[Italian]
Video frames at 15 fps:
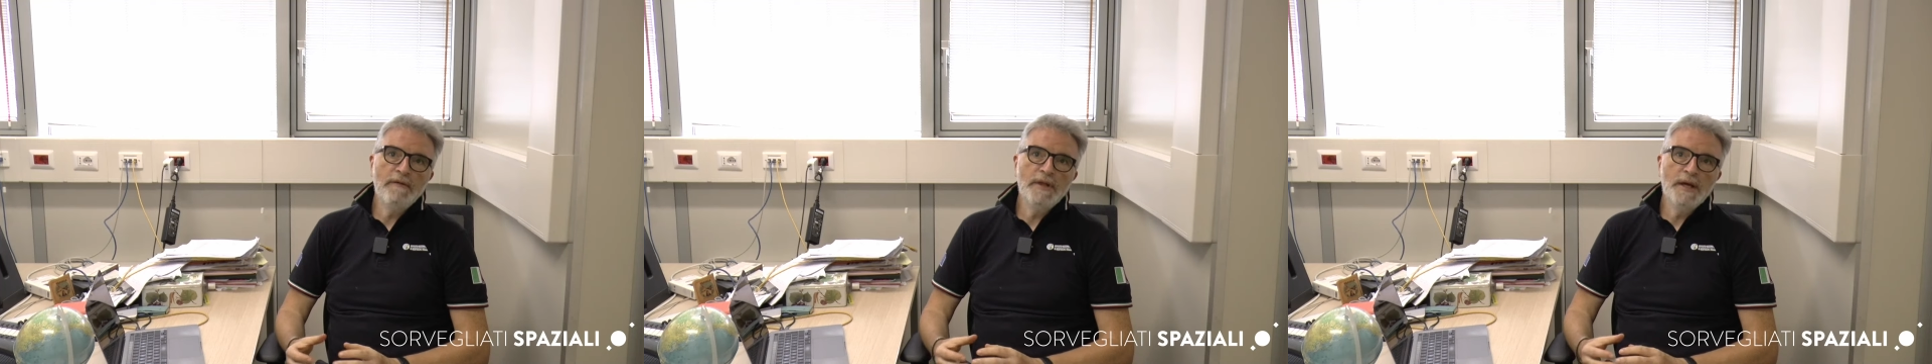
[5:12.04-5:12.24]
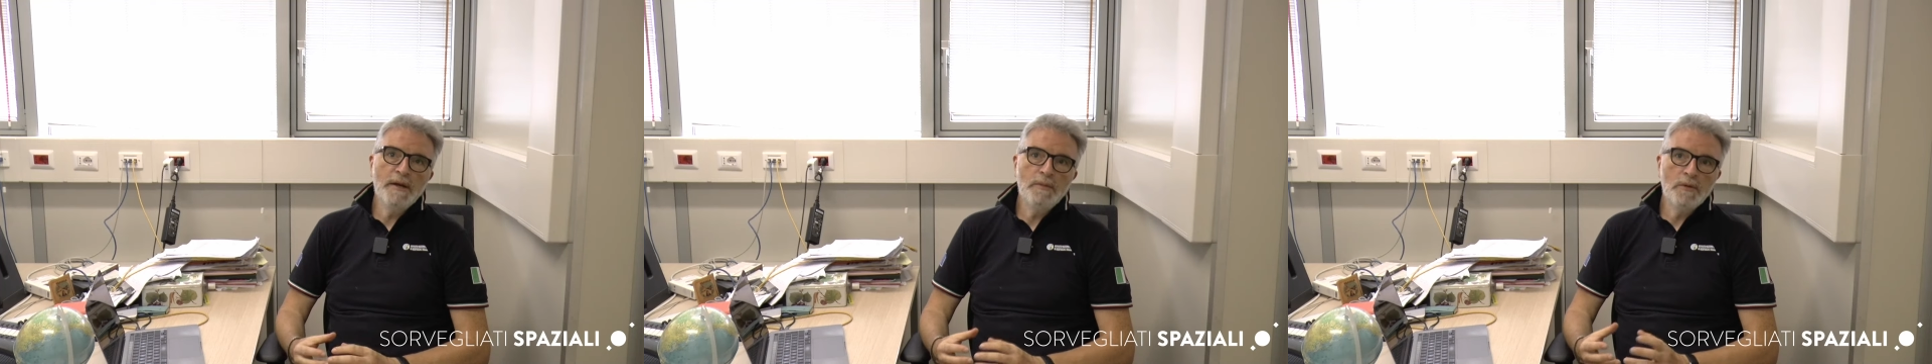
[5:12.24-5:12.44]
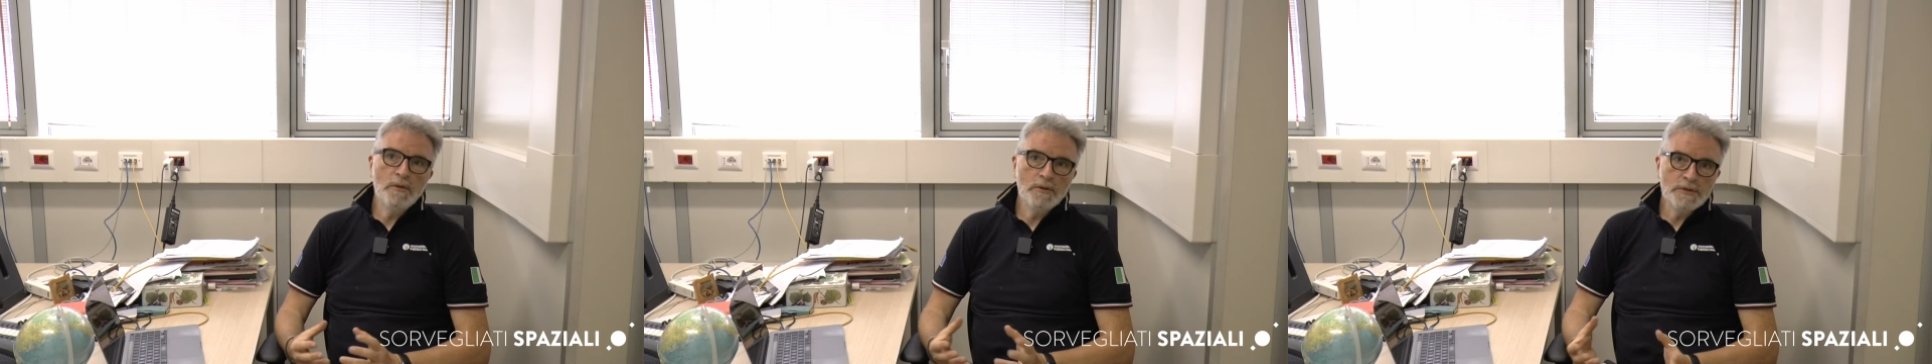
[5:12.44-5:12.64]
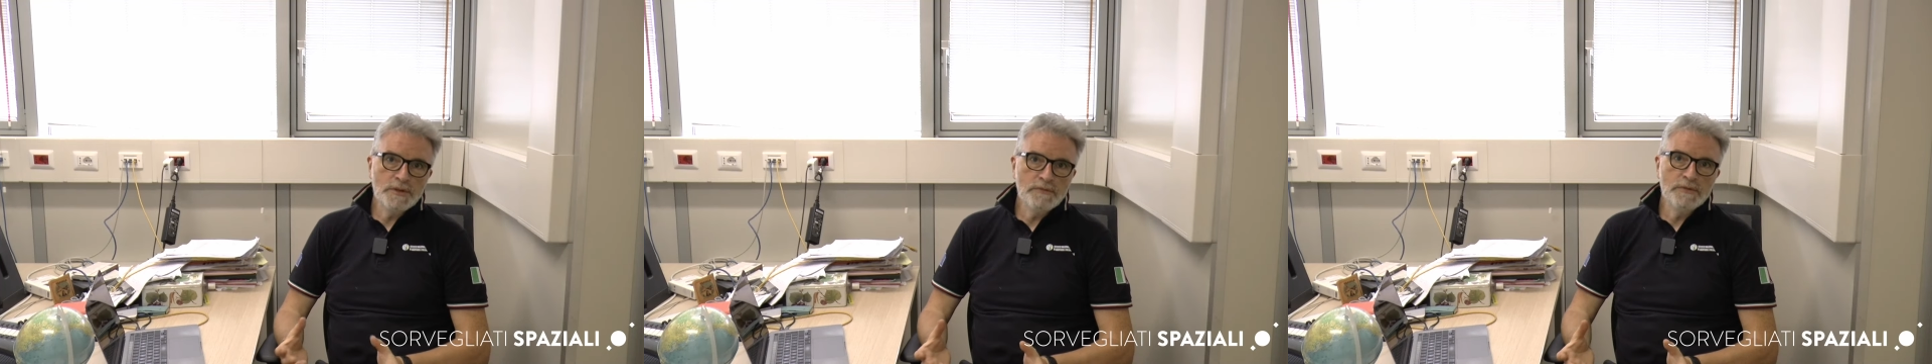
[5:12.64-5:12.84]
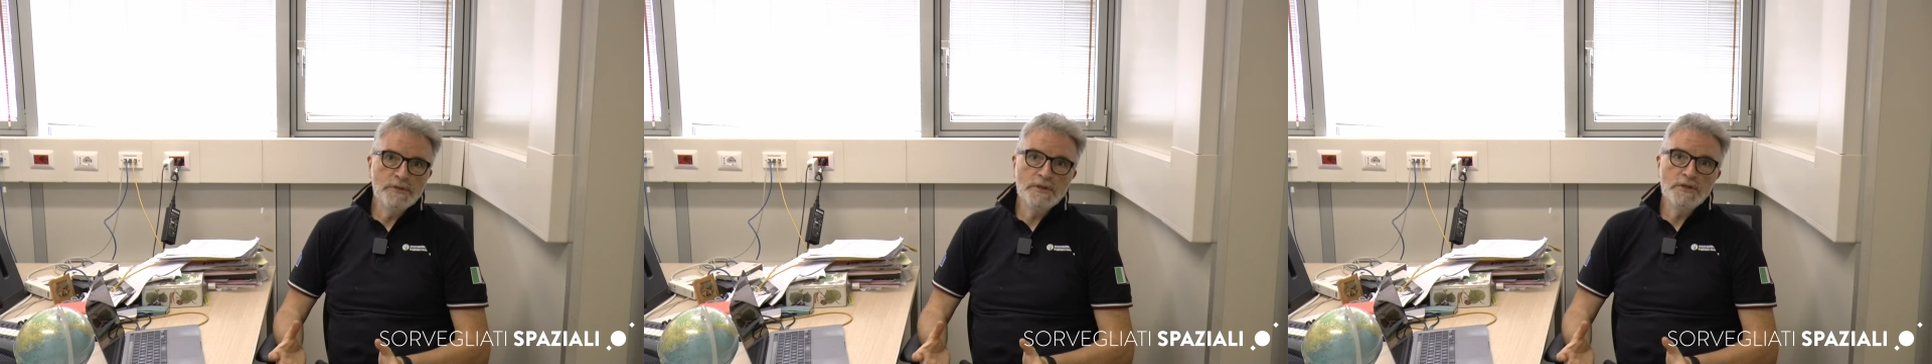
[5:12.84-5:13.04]
vediamo,
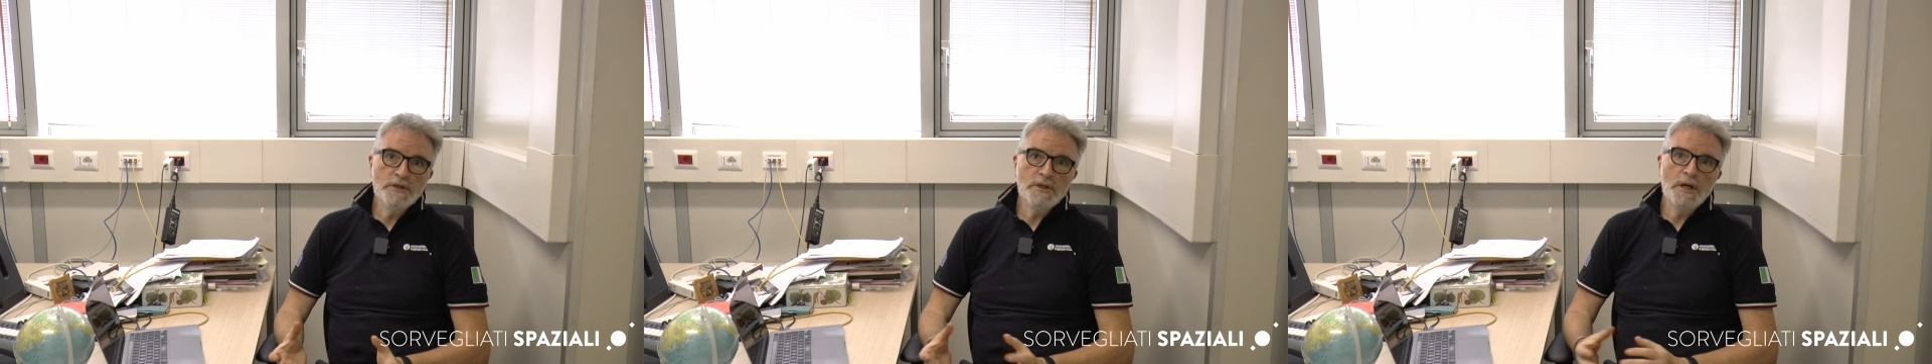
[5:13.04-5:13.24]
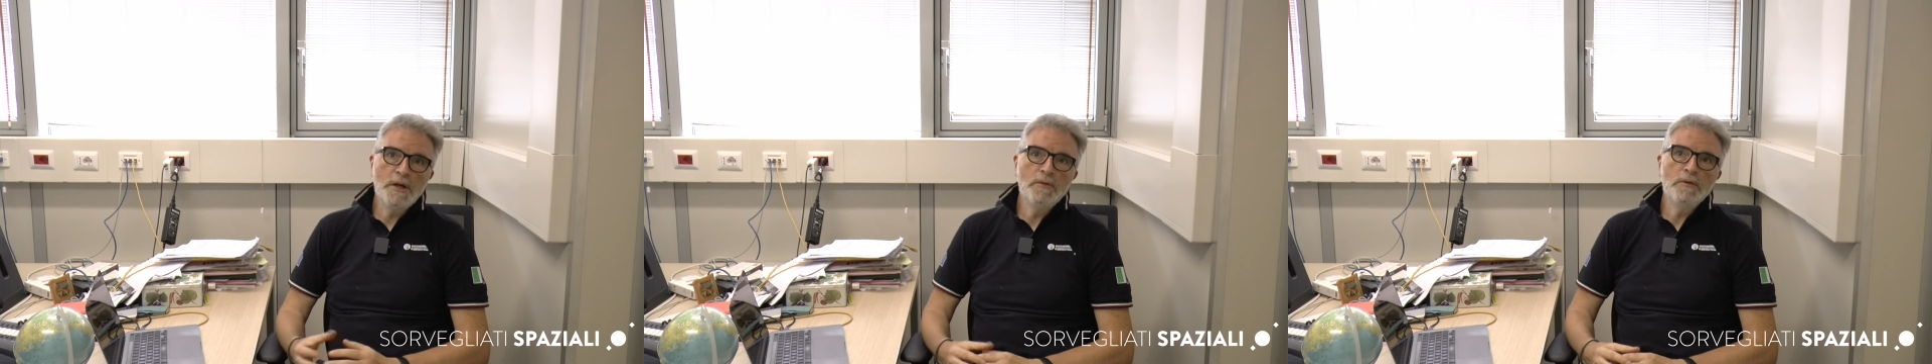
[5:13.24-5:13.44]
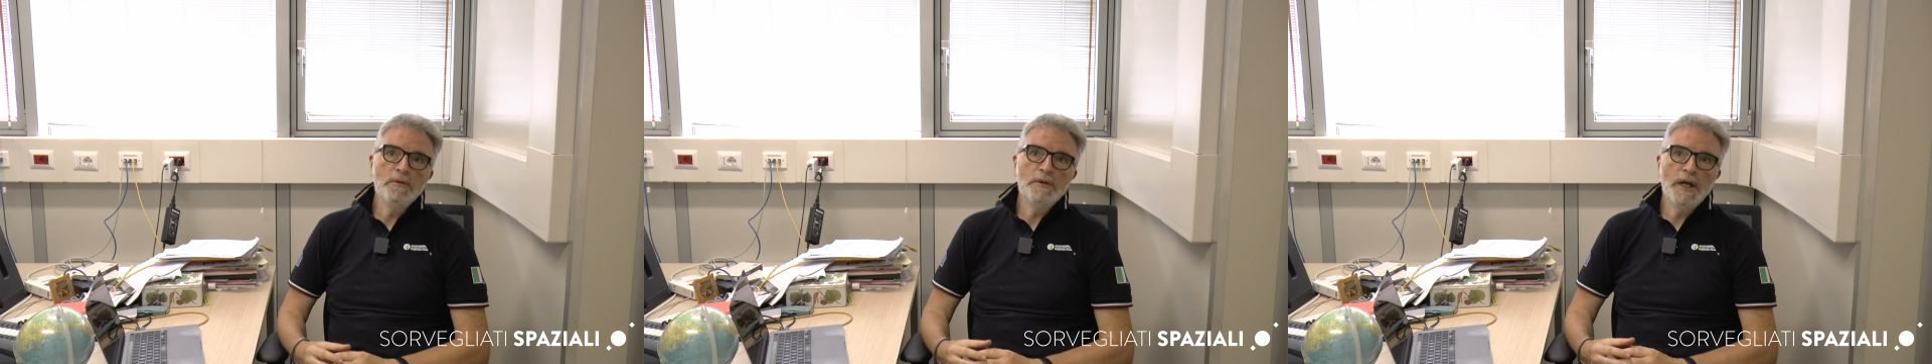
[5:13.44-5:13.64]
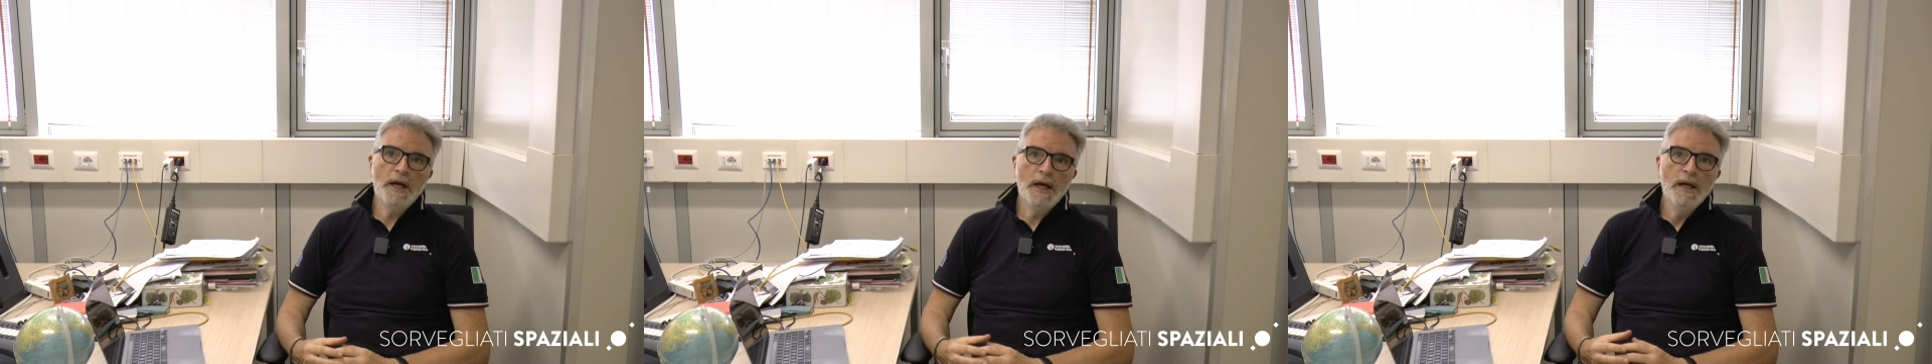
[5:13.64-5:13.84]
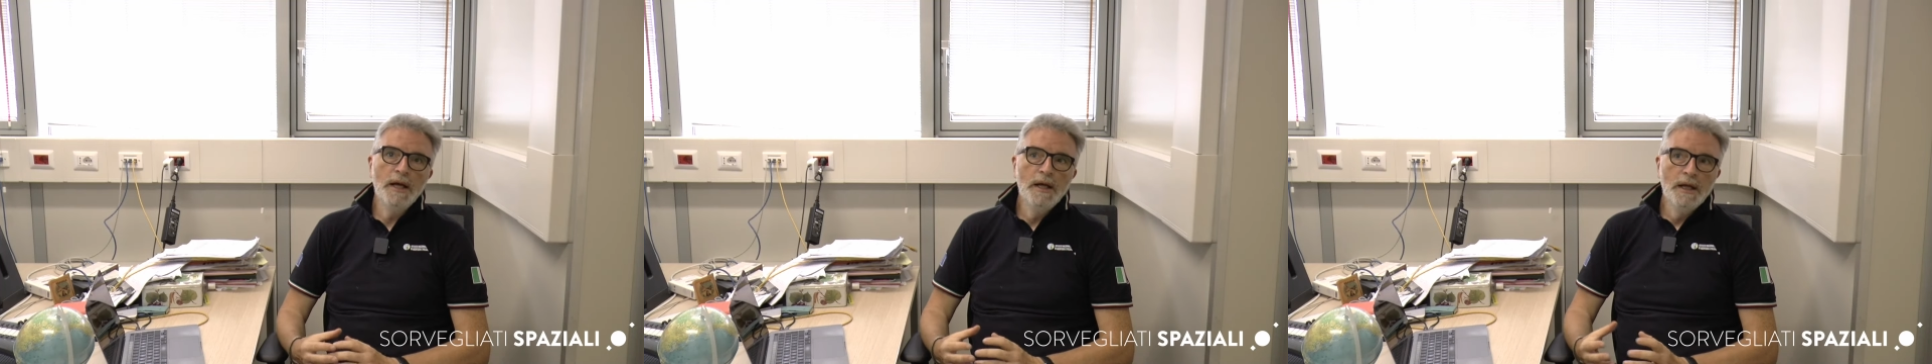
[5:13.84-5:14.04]
si, si genera
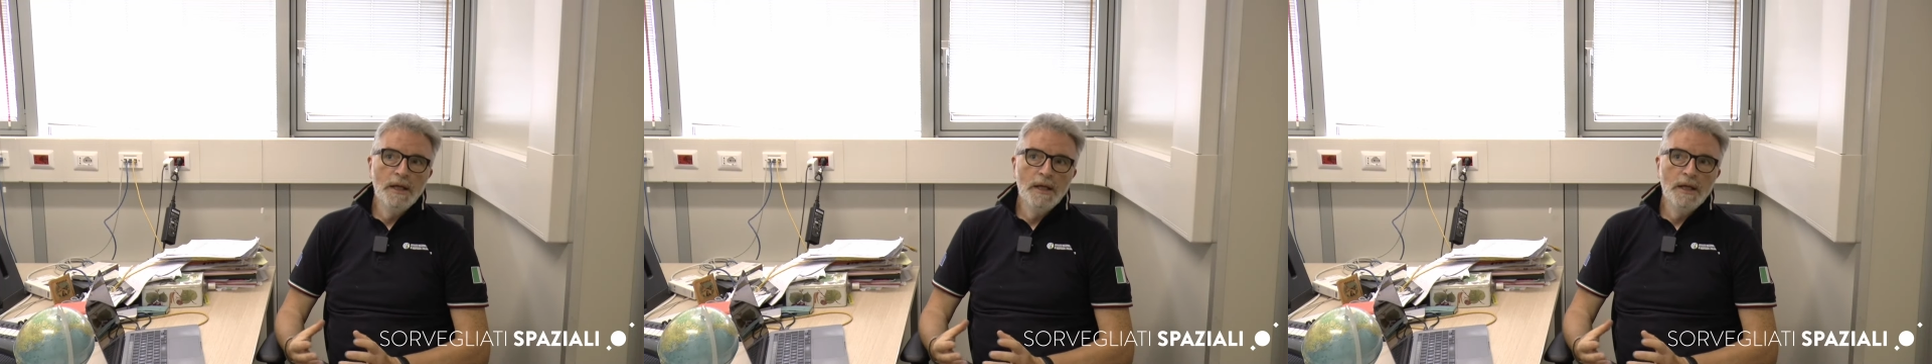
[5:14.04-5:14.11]
un'onda